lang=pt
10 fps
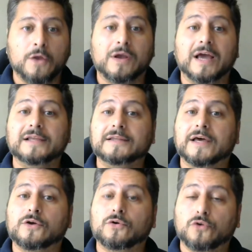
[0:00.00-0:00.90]

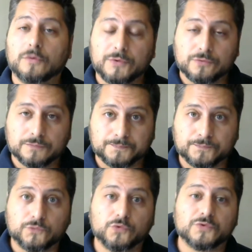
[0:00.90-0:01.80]
Calendário econômico
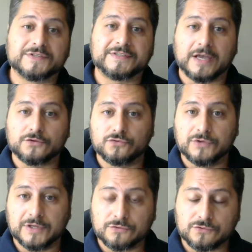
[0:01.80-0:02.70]
dos Estados
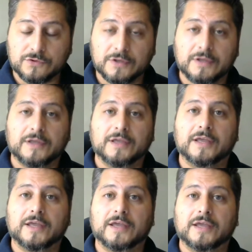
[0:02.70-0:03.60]
Unidos
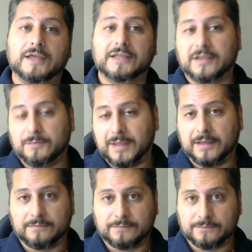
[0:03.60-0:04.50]
é, e
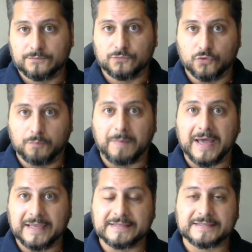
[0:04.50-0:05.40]
também do
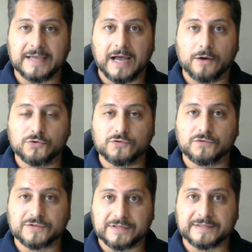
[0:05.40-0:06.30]
país aonde
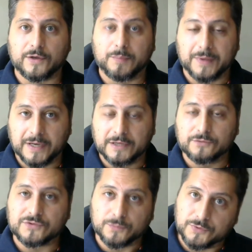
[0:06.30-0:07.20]
você está operando,
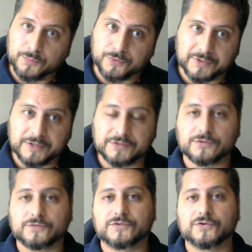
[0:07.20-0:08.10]
isso é muito importante. Então,
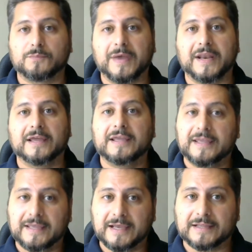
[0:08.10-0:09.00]
se você opera
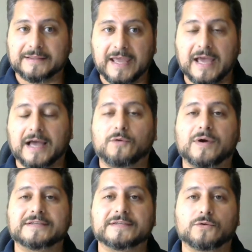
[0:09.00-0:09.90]
Inglaterra,
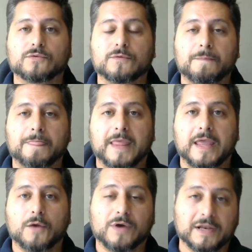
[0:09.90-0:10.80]
quais são
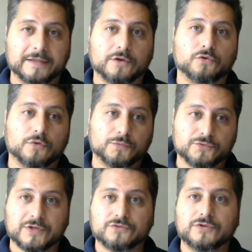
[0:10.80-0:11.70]
é, o calendário econômico dos
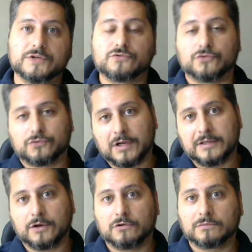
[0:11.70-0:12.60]
Estados Unidos quanto o
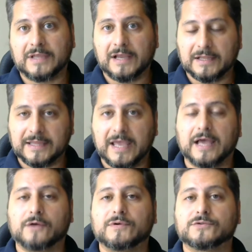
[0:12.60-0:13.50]
calendário econômico da
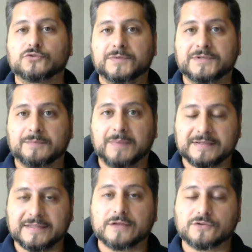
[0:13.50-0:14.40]
Inglaterra, quais são os
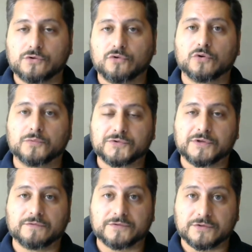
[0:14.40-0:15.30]
principais dados econômicos
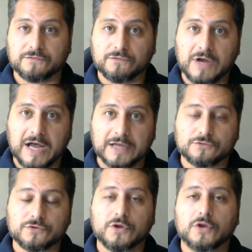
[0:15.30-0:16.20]
que vão ser
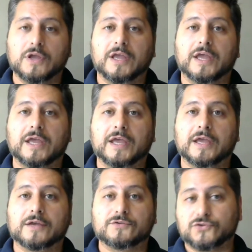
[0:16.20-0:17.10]
divulgados,
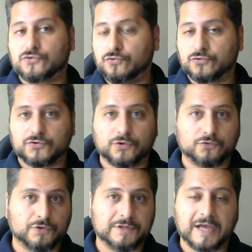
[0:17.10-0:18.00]
é, discursos de
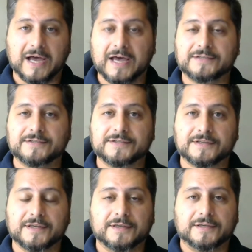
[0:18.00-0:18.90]

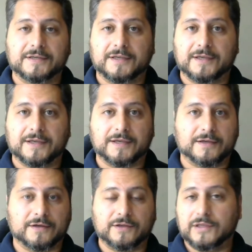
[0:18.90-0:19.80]
autoridades
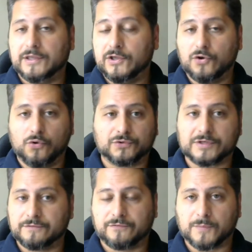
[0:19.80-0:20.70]
é, e, e,
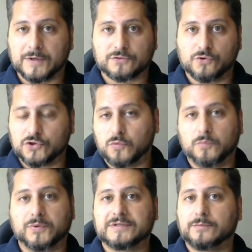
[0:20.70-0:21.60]
outras informações, como
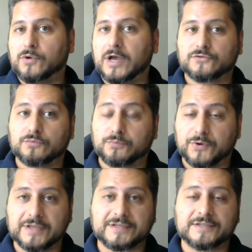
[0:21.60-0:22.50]
por exemplo no caso do
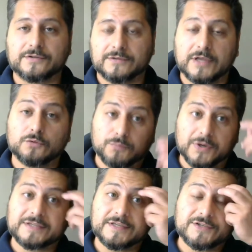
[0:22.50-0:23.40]
Brexit, né, do
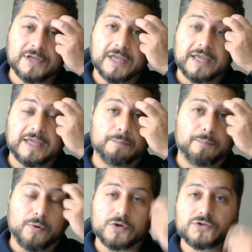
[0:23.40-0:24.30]
Brexit, que
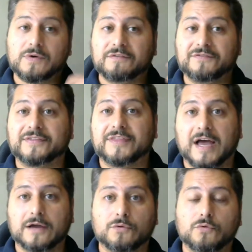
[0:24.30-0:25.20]
possam
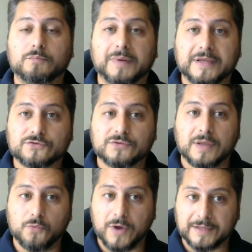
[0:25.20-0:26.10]
afetar o preço da
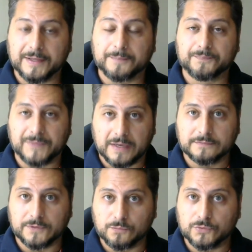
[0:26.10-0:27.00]
moeda. Tá?
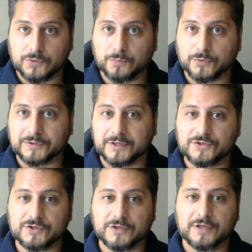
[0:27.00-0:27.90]
Então, muito
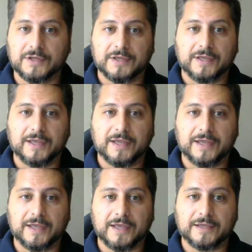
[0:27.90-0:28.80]
importante
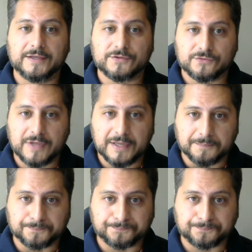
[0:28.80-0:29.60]
é, isso daí.